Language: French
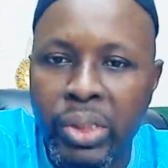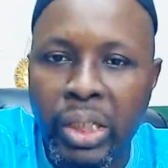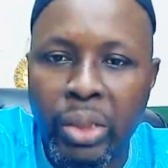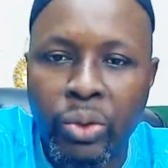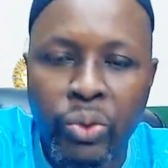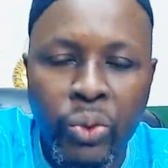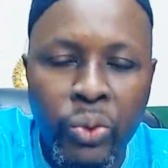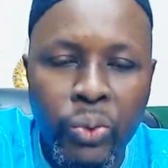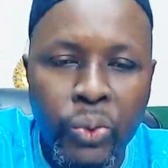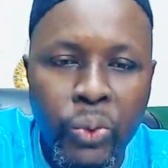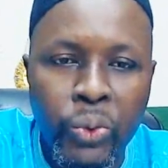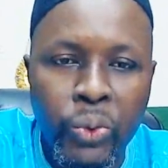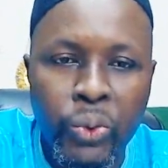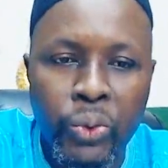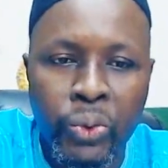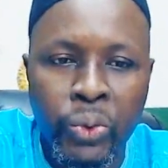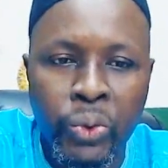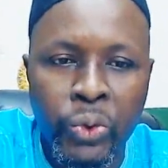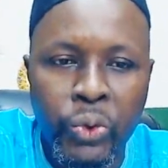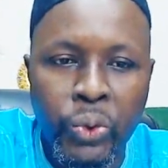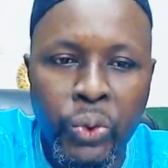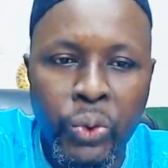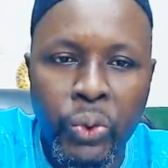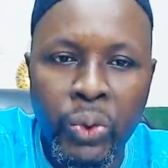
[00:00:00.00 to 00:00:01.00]
es
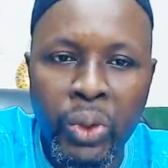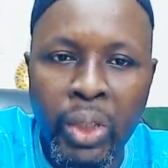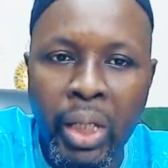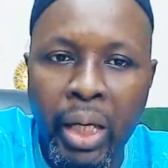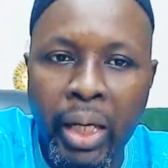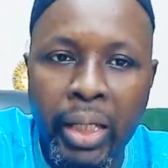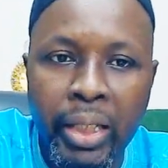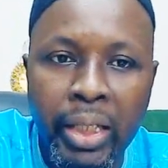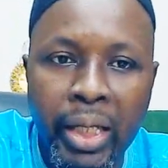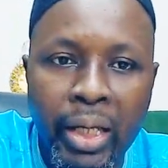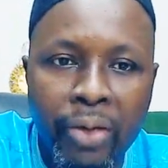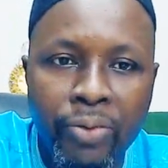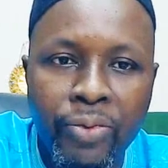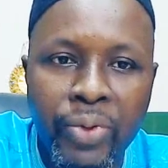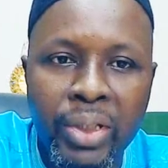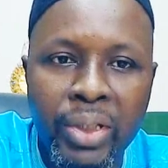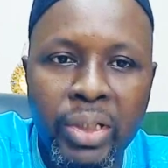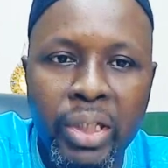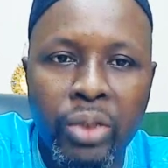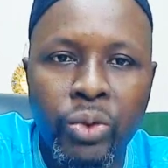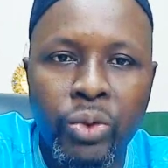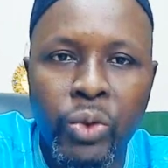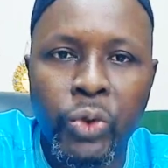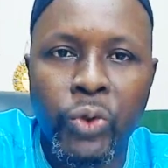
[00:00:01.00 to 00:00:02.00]
toujours
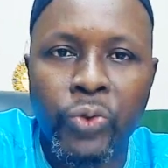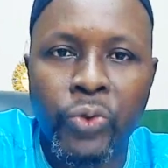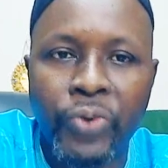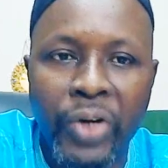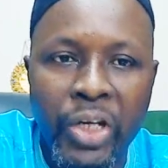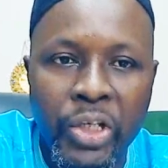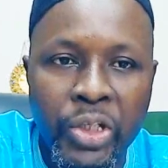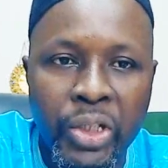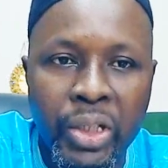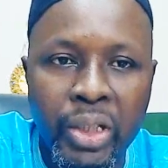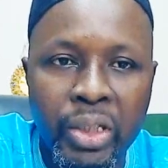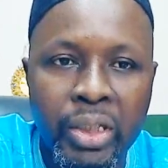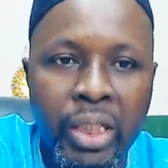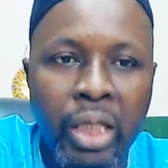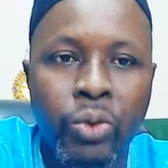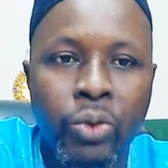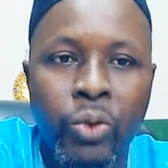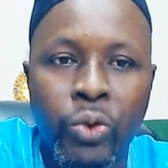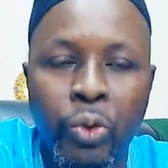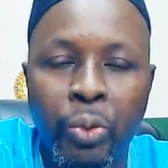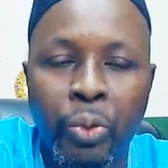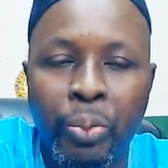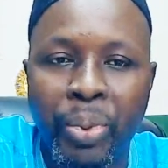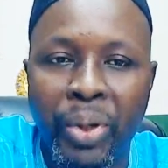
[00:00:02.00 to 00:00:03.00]
énervé, tu es toujours fâché, tu
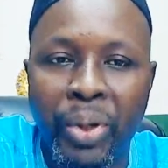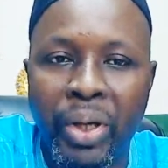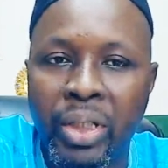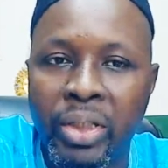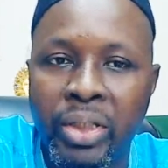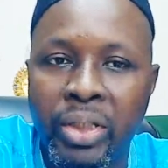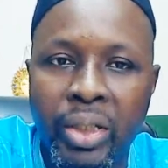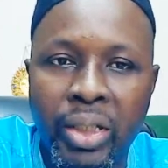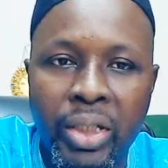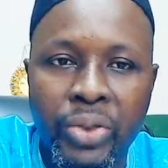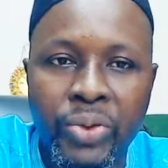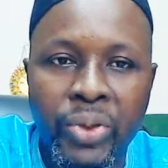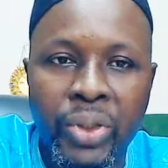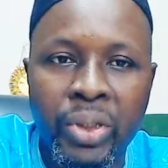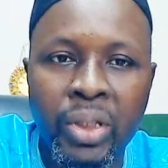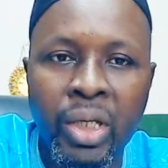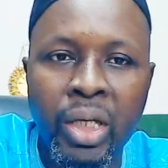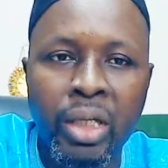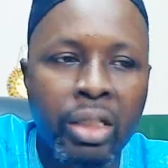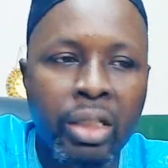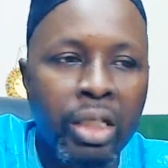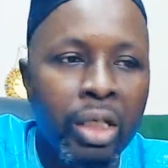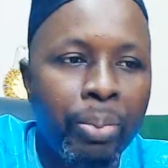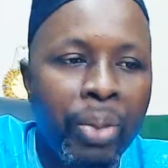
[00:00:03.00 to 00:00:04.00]
as toujours peur, ainsi de
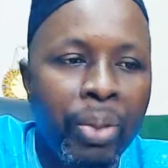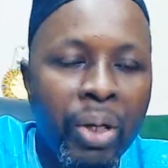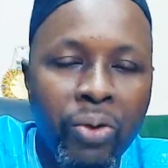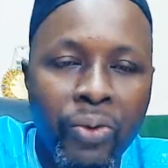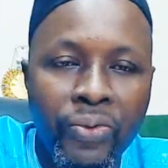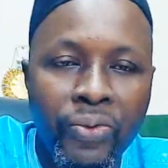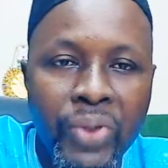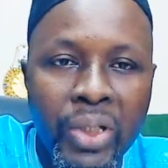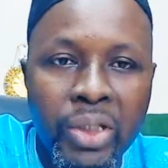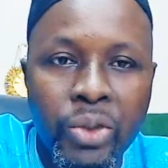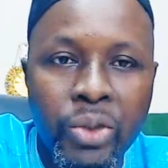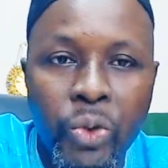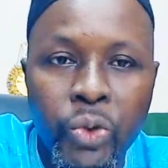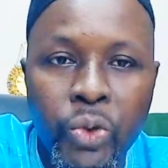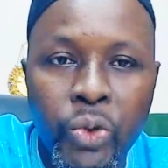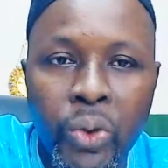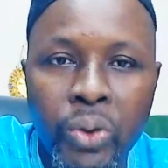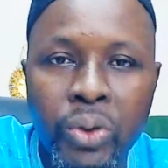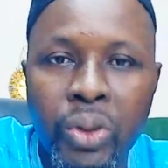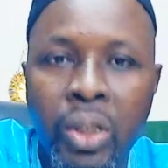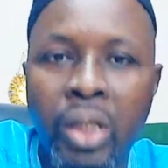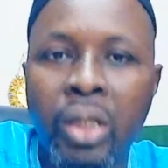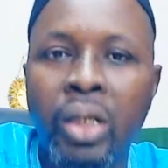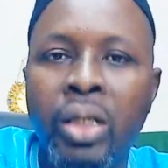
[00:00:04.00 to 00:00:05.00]
suite, tu n'as pas confiance
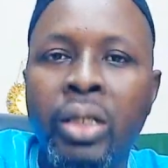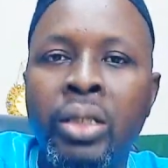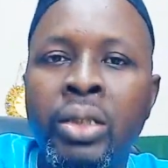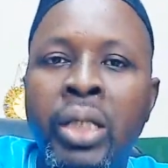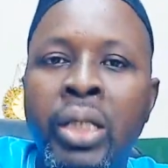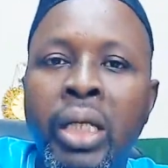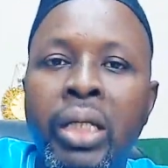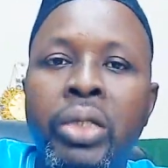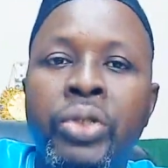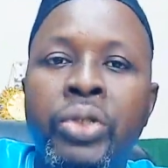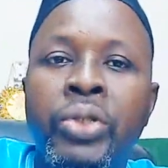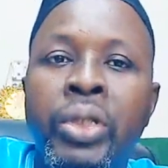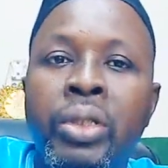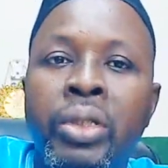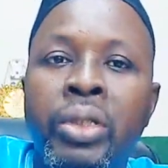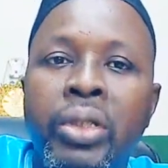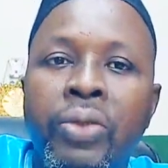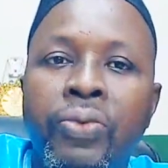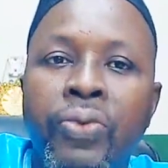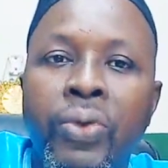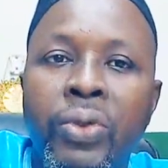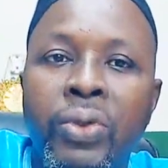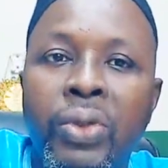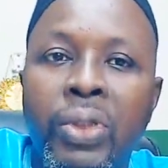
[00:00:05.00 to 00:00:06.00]
aux autres. C'est les djinns
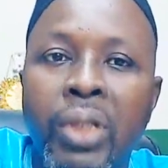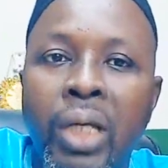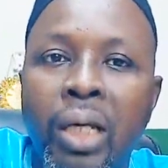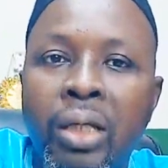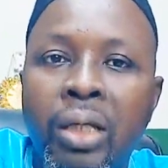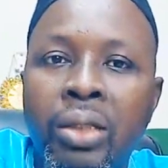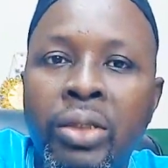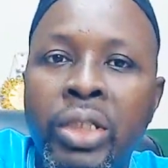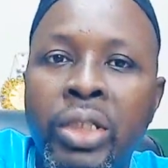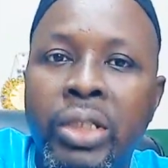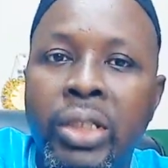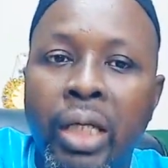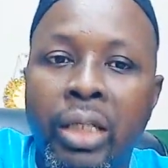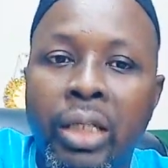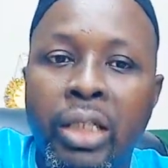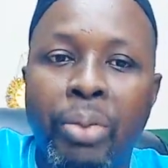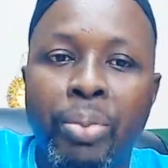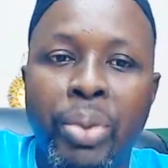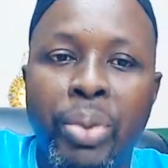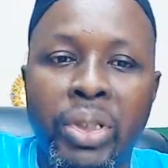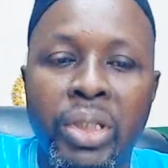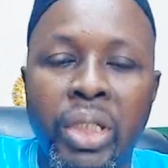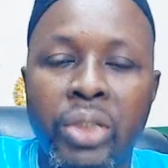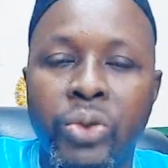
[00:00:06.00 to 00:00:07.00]
qui font ça. Tu sens
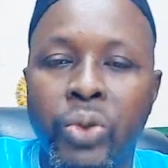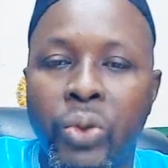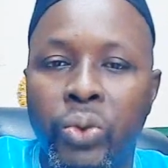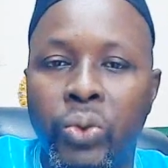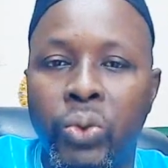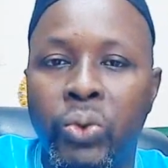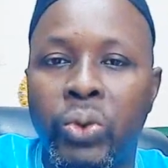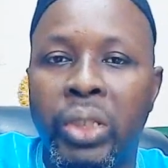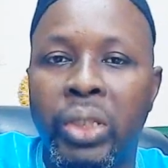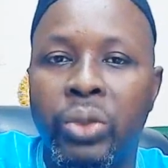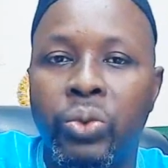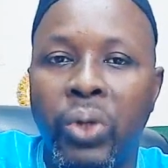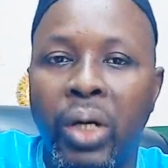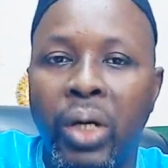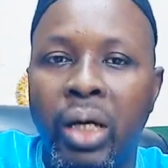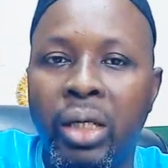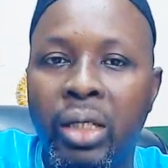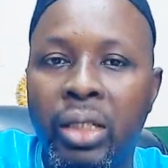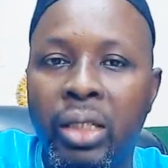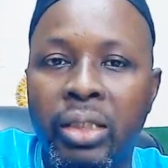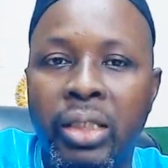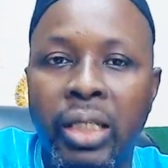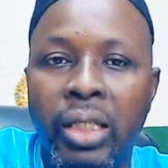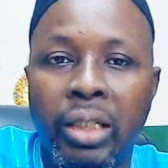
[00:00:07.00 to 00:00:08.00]
des présences autour de
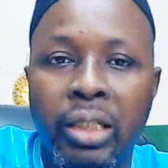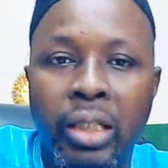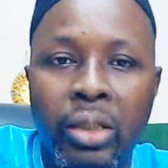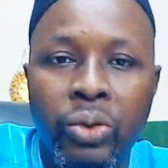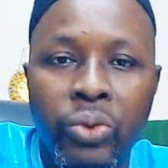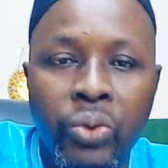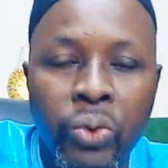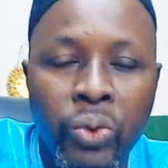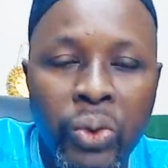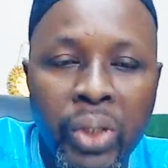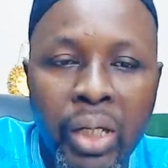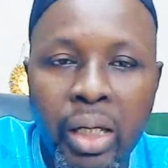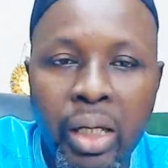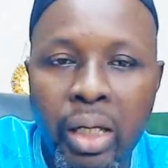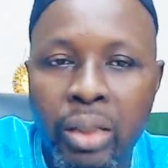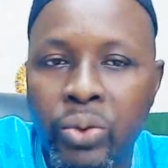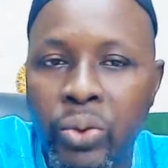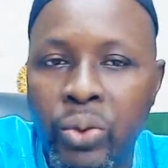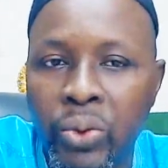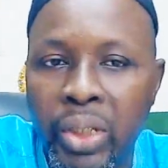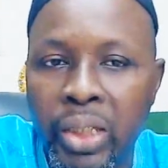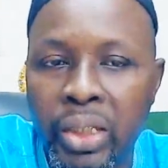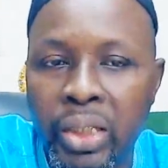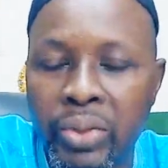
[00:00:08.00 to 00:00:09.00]
toi, tu as des douleurs
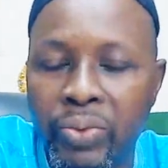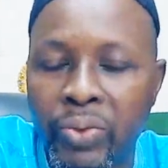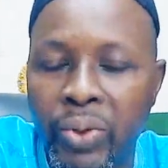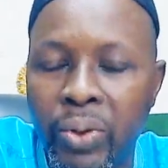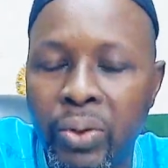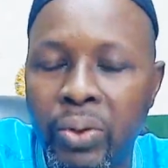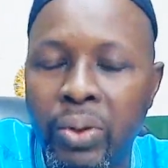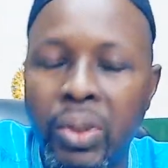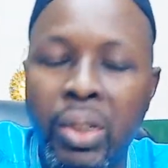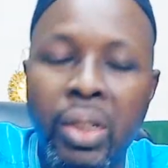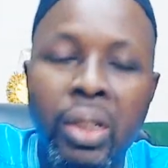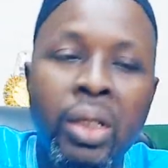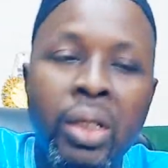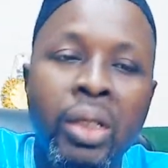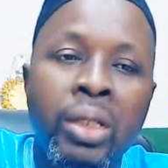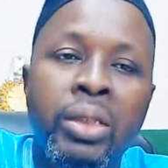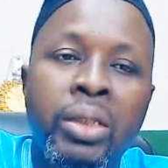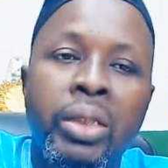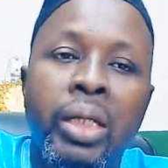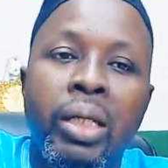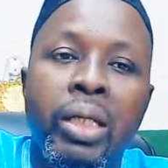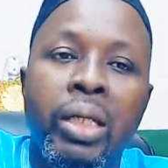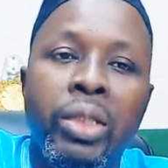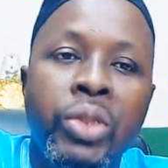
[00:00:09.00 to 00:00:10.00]
à tous les niveaux.
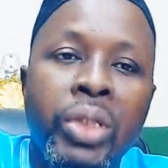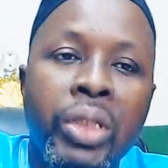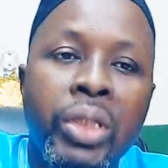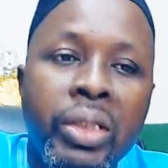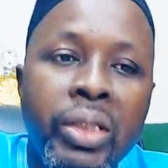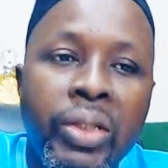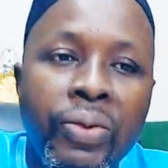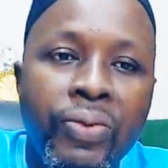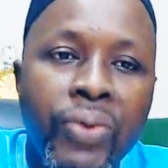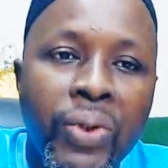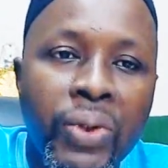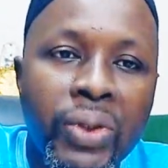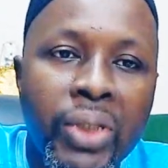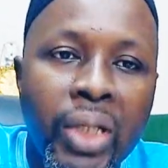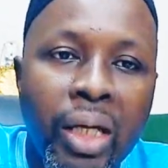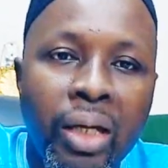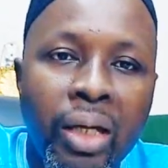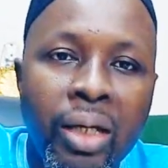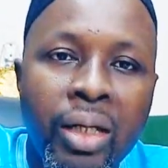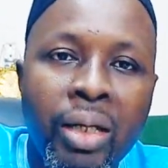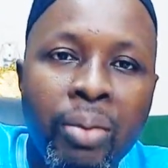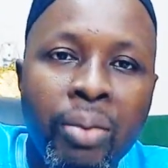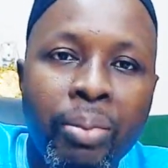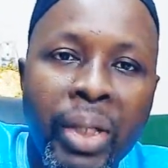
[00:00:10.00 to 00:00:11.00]
C'est les djinns qui font
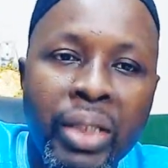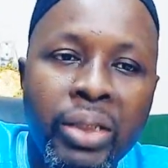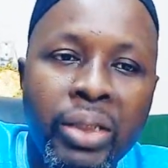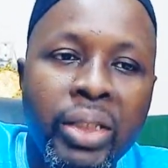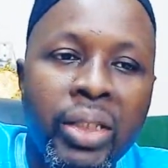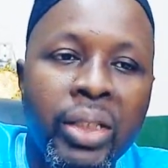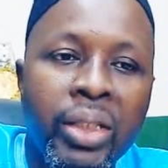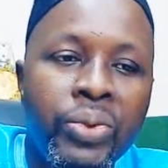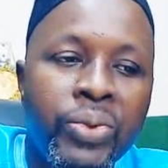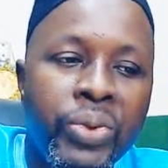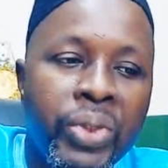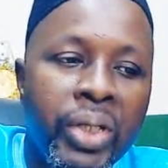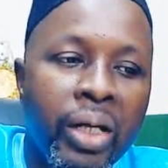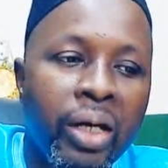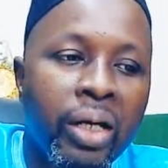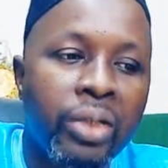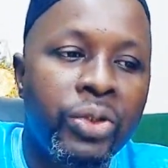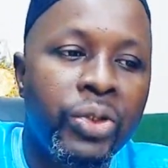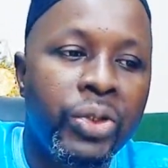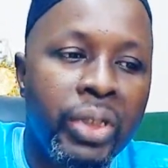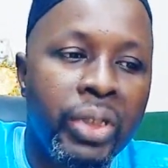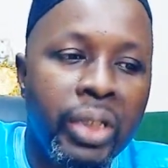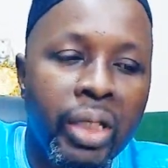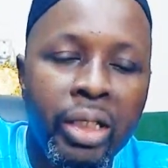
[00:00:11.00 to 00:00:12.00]
ça. Parce que tu
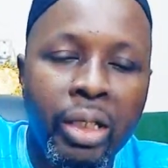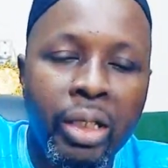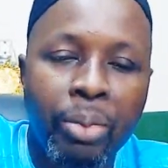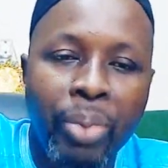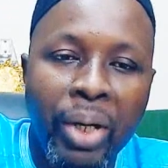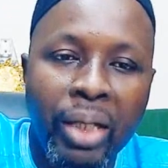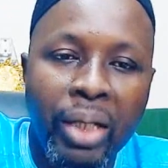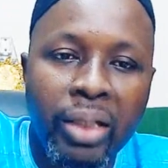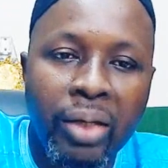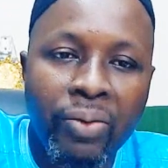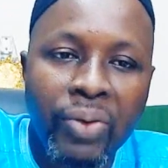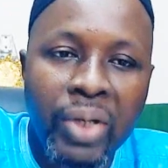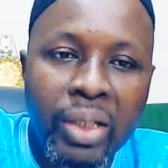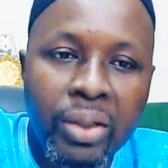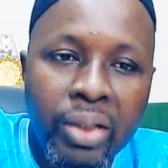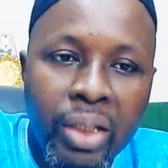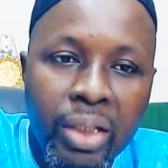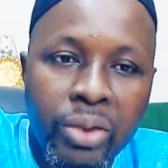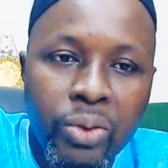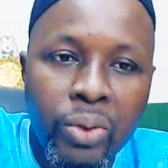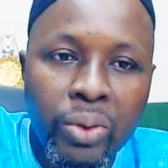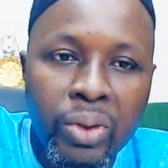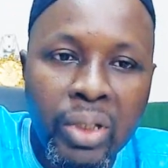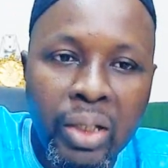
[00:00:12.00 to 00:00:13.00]
as signé des pactes
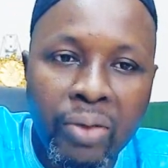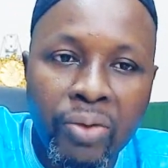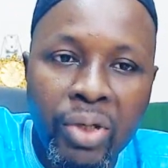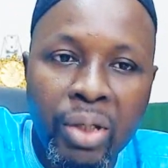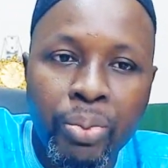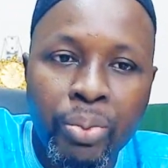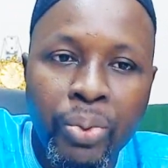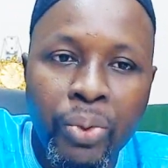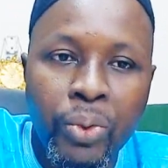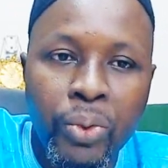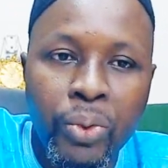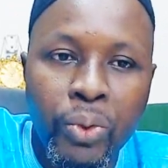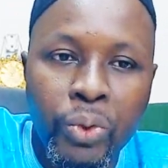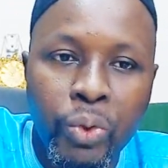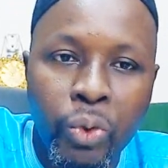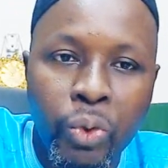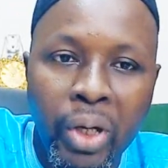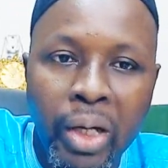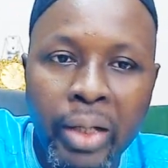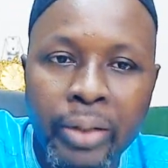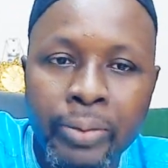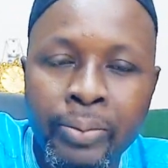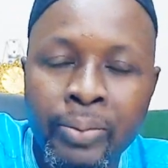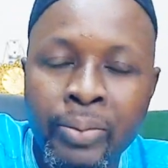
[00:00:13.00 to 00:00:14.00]
avec eux, ils ont travaillé pour
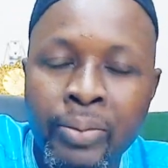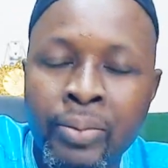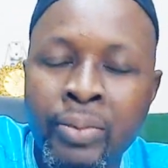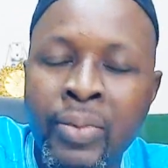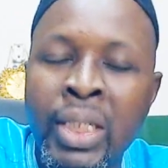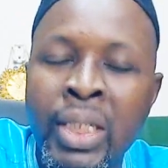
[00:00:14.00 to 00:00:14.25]
toi.